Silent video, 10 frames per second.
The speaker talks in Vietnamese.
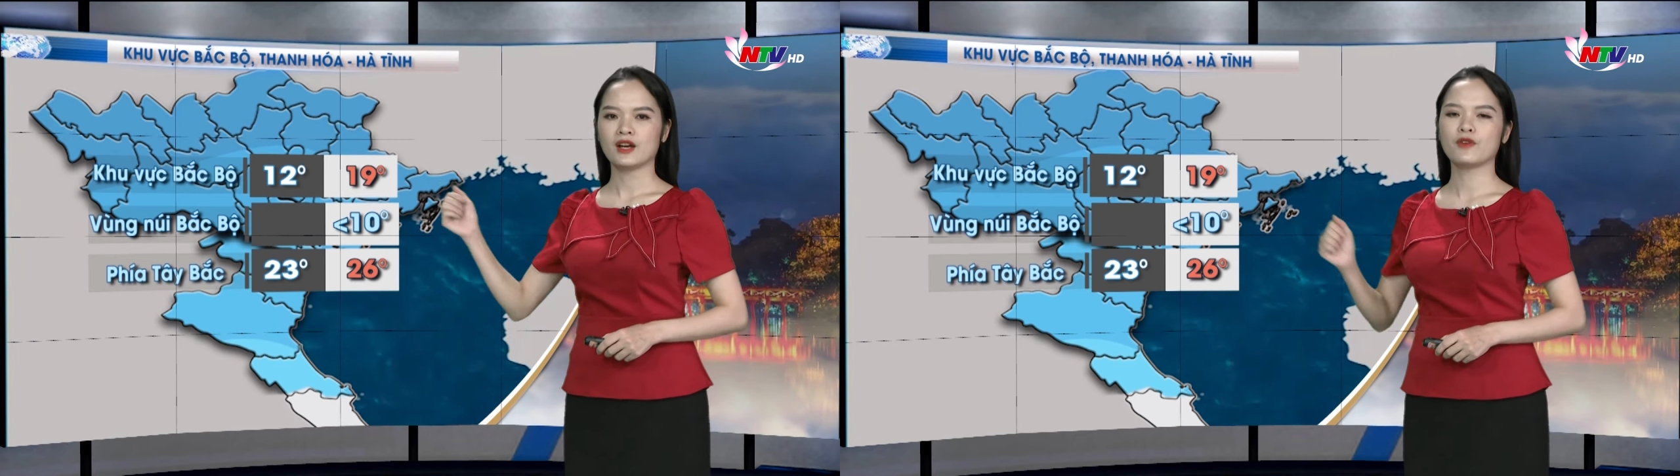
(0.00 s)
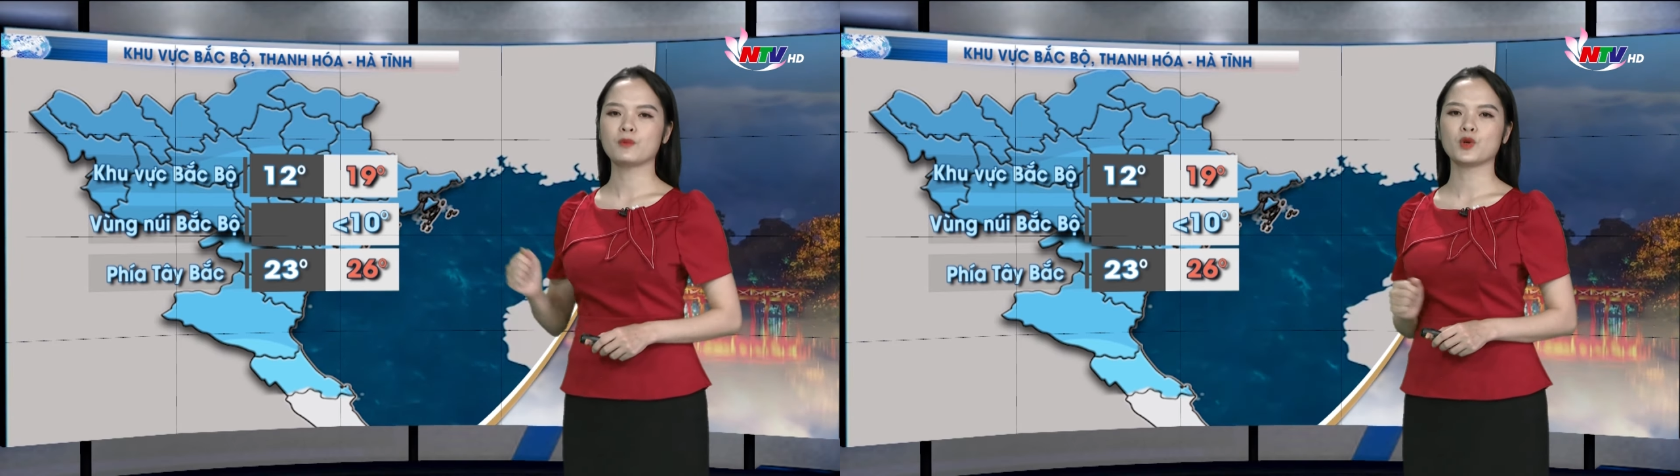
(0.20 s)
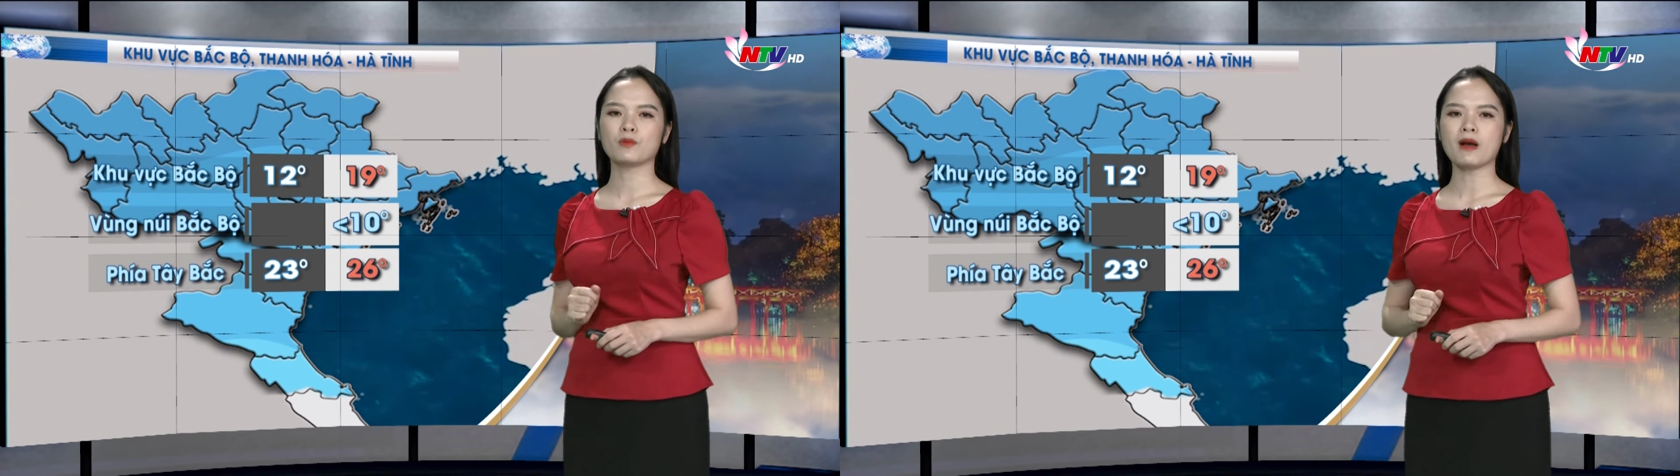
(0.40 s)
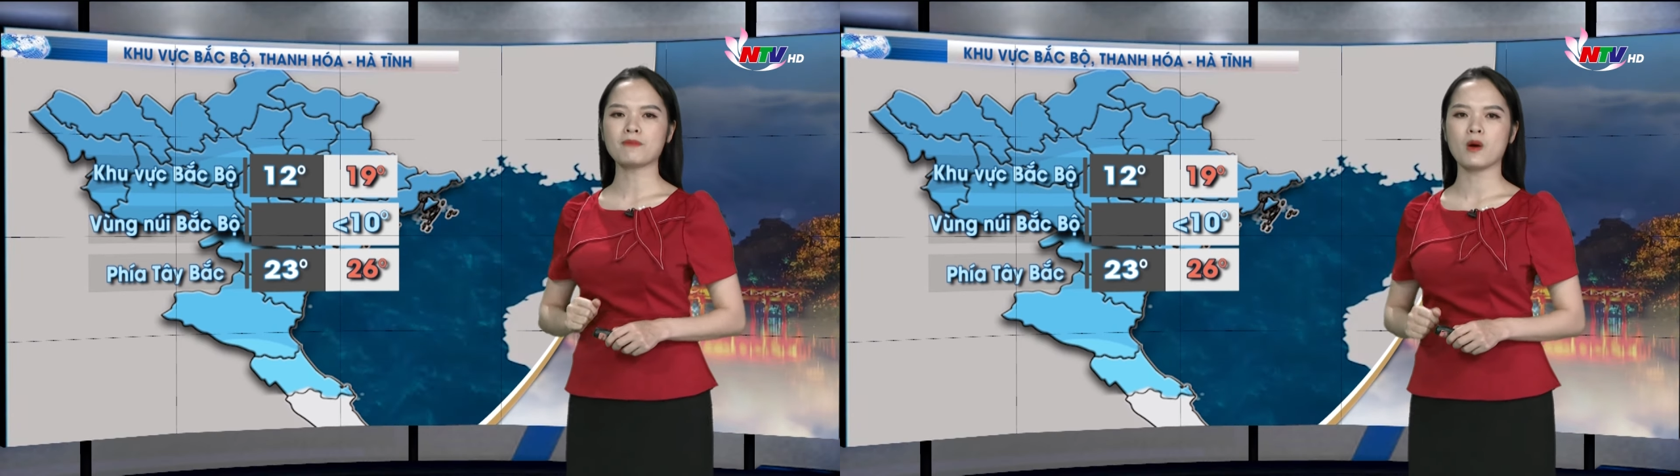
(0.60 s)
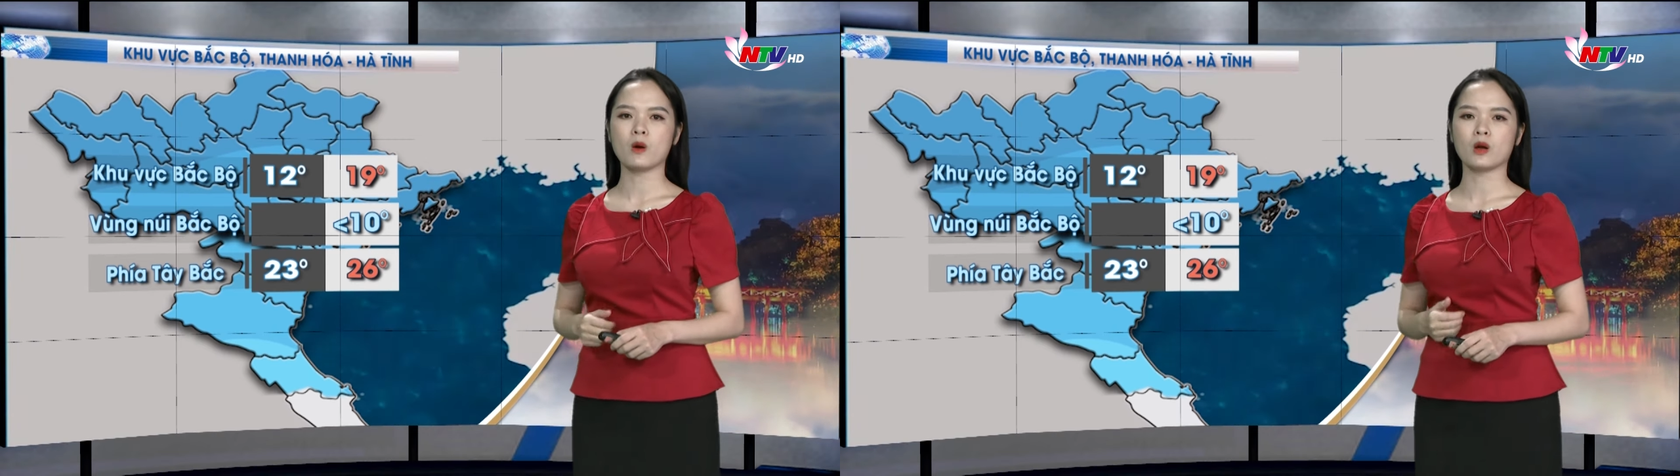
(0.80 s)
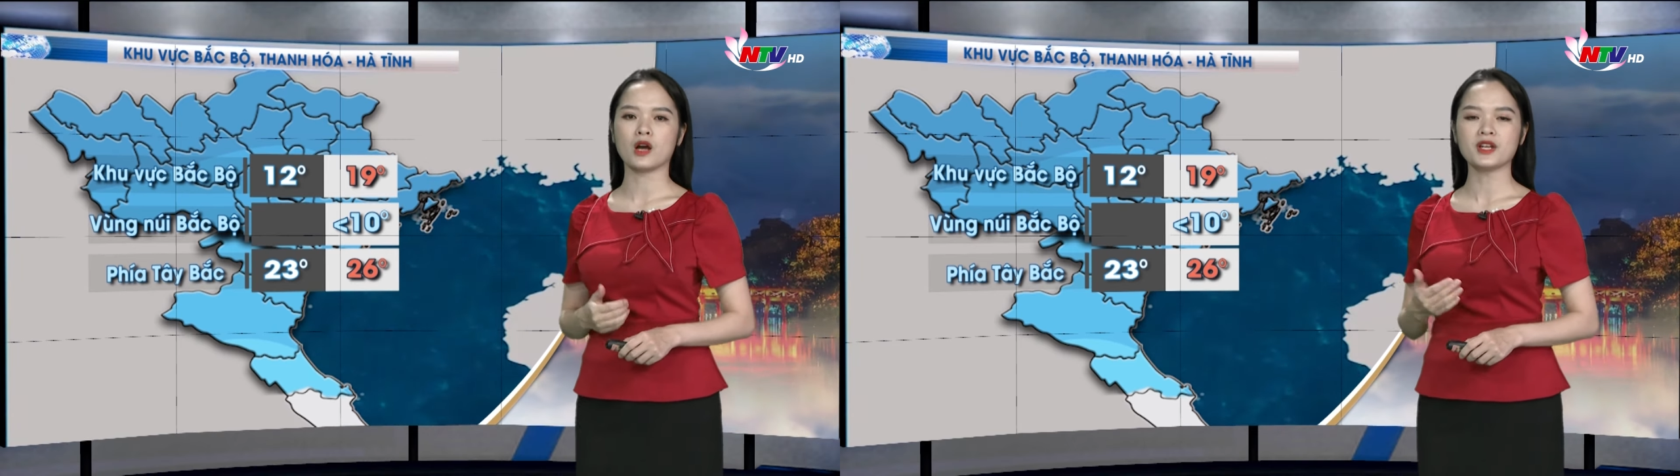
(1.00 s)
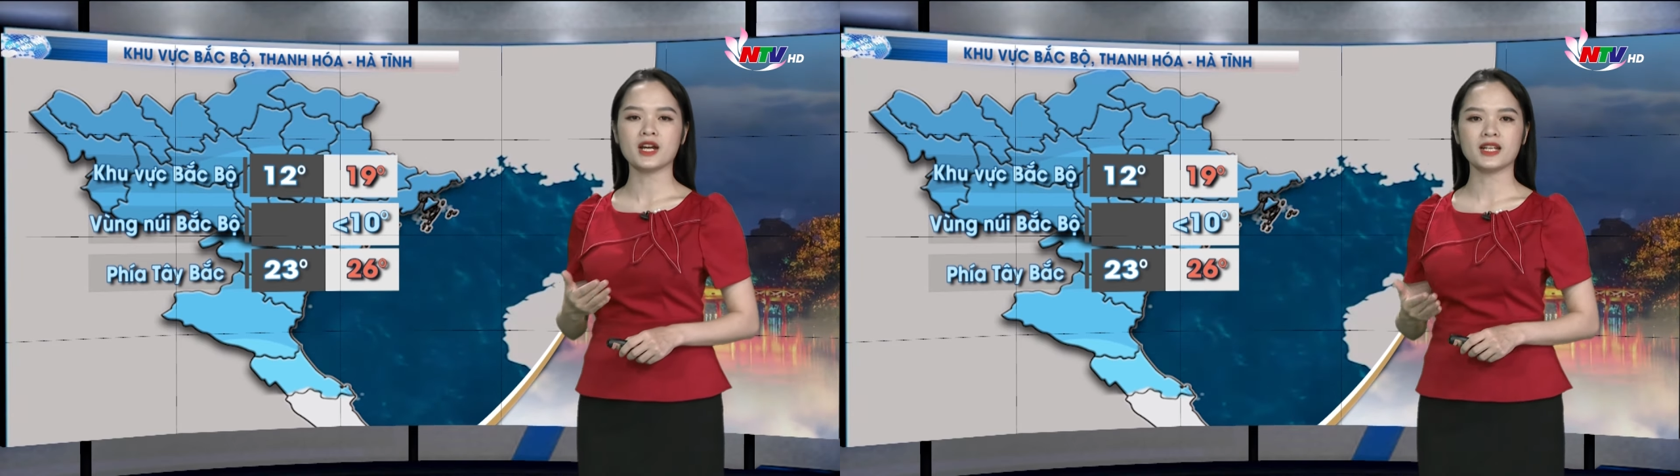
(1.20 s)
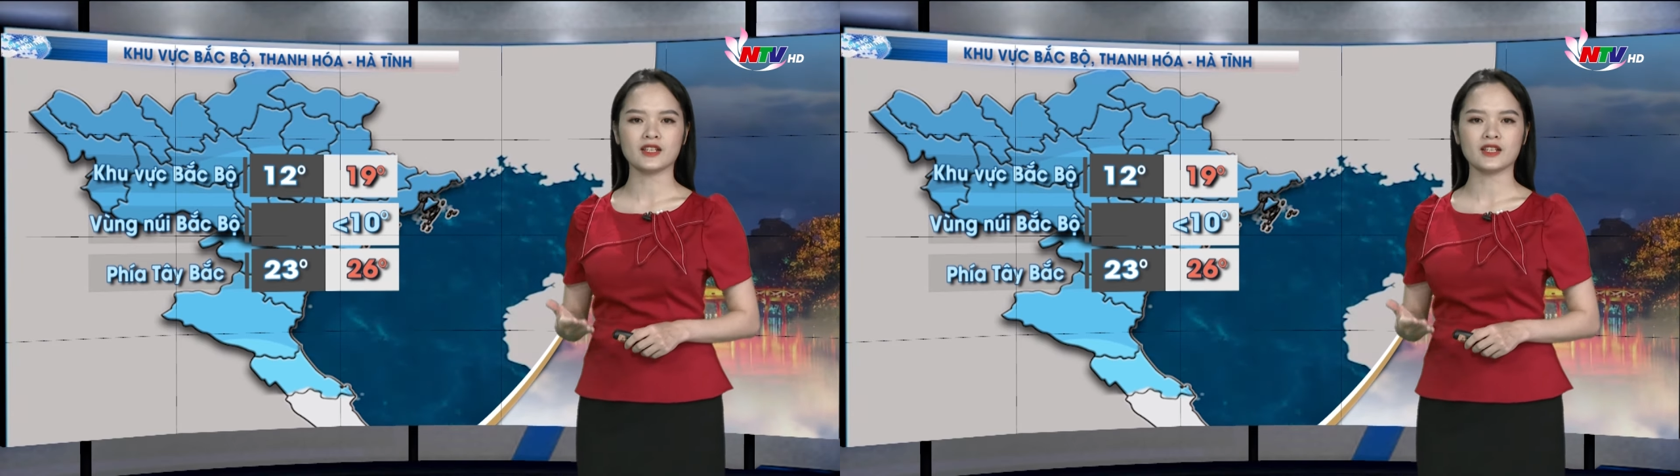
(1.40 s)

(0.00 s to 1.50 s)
Vùng núi Bắc Bộ có nơi